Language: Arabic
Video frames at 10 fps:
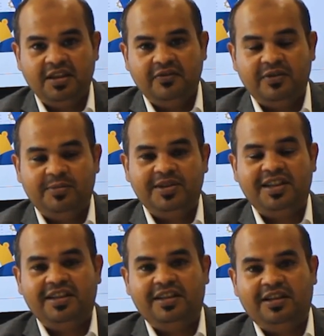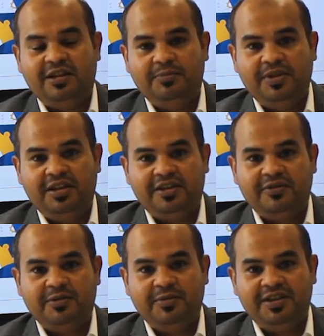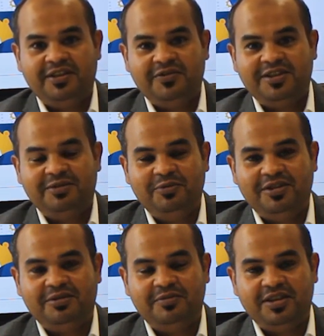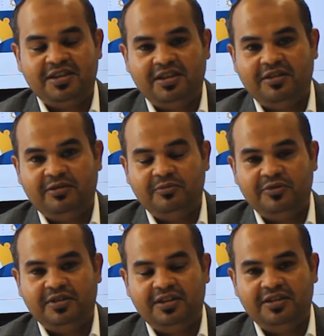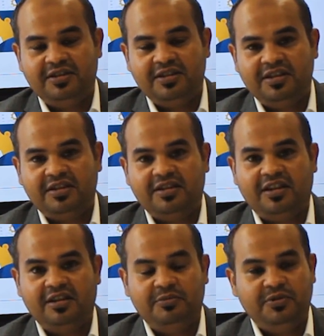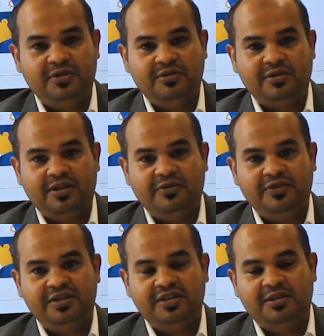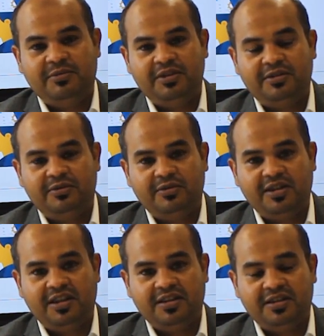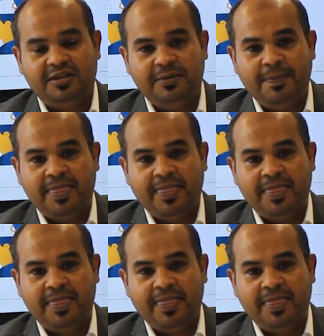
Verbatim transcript: في البداية حاب أعرفكم عن نفسي معكم الأستاذ حمود العنزي طالب دكتوراه في جامعة نيوكاسل